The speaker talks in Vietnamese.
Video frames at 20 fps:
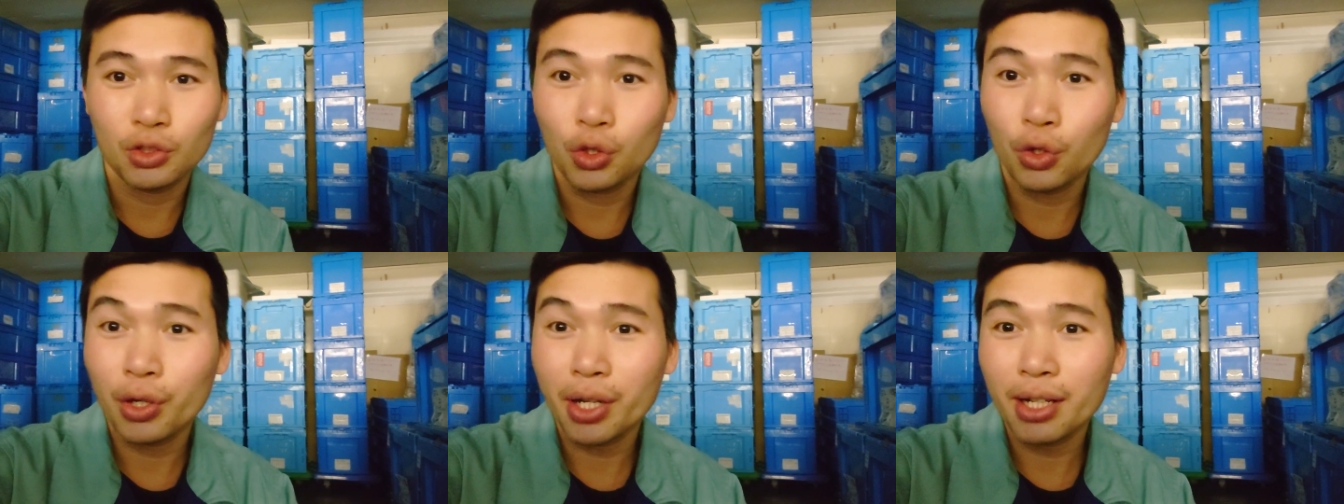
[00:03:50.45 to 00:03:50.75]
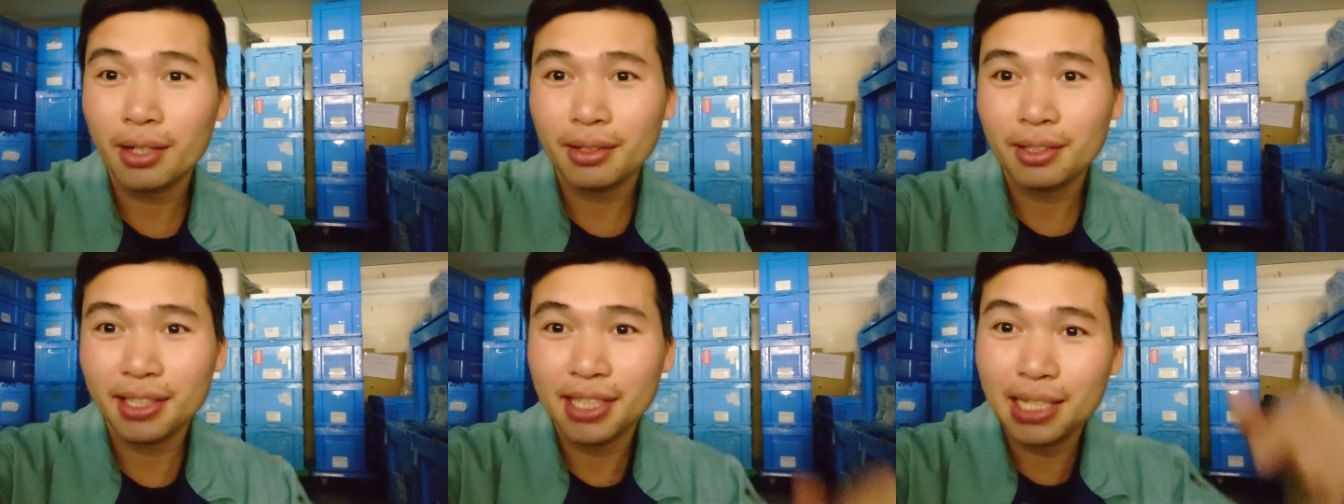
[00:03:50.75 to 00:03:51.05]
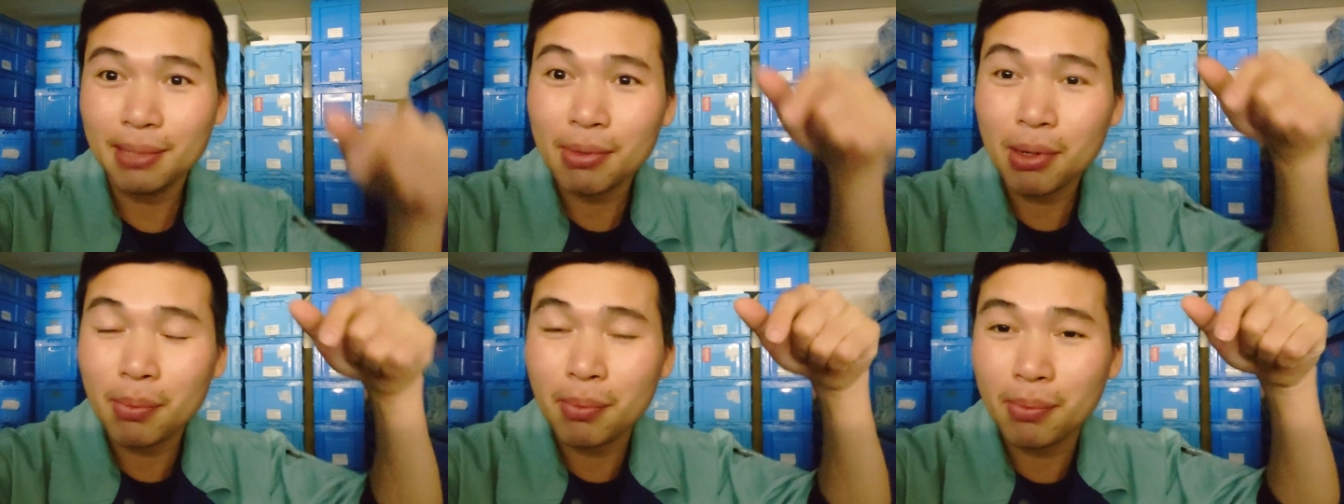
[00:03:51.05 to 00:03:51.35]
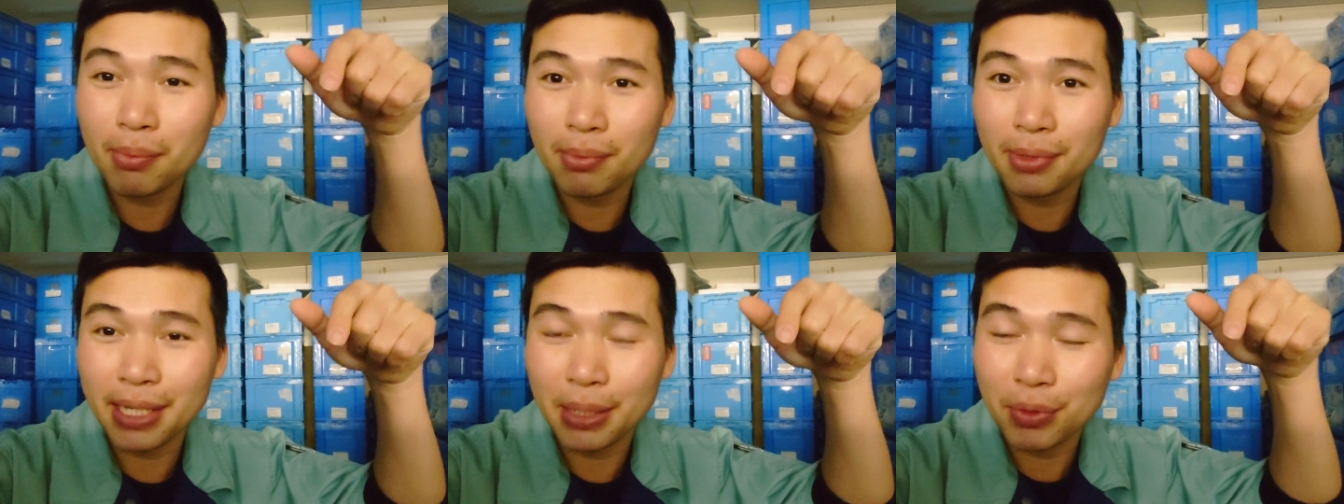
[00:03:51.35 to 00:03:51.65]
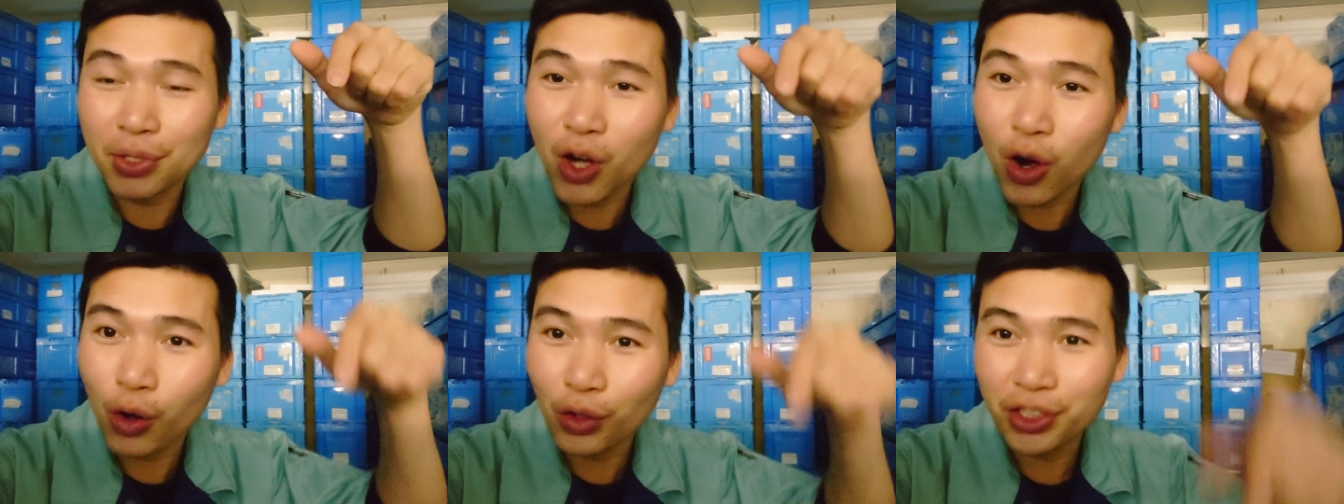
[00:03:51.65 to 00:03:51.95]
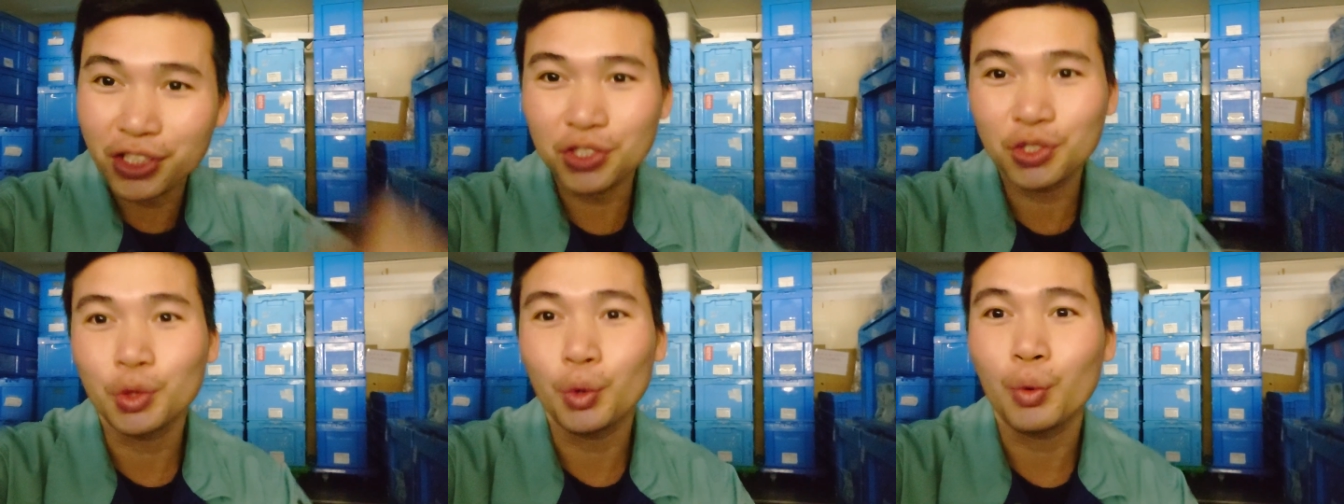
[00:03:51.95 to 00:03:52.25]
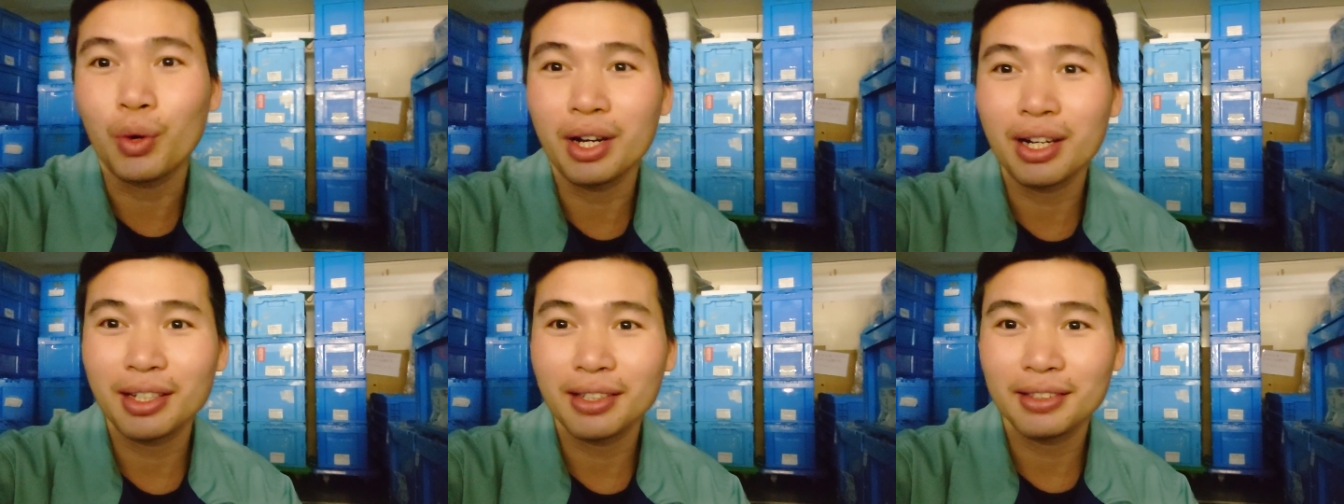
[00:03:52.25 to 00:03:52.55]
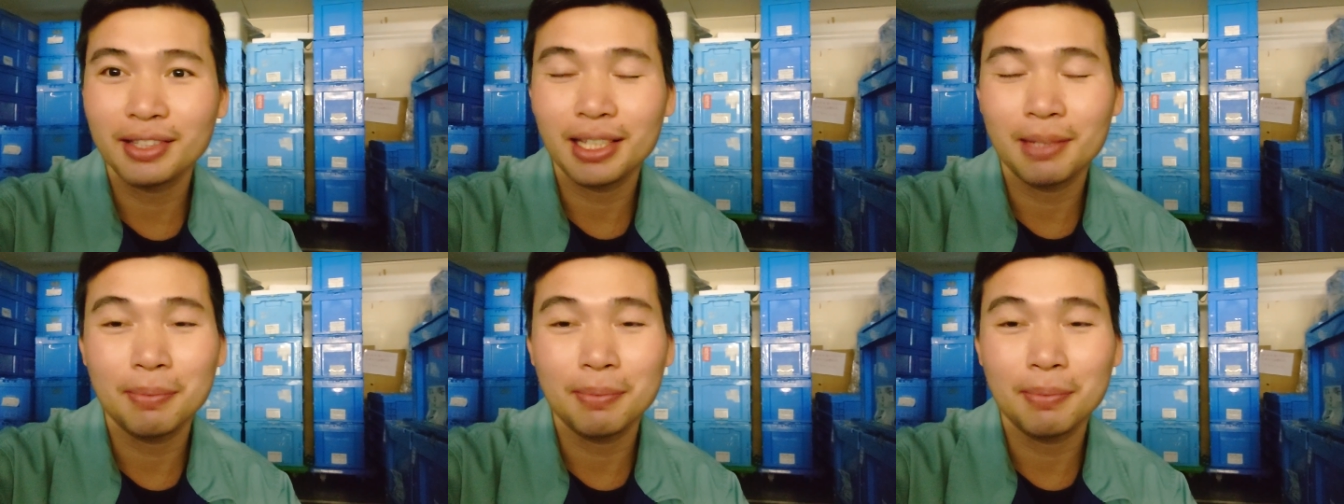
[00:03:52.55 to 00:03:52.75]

rồi á khi mà nếu như họ nhìn xuống á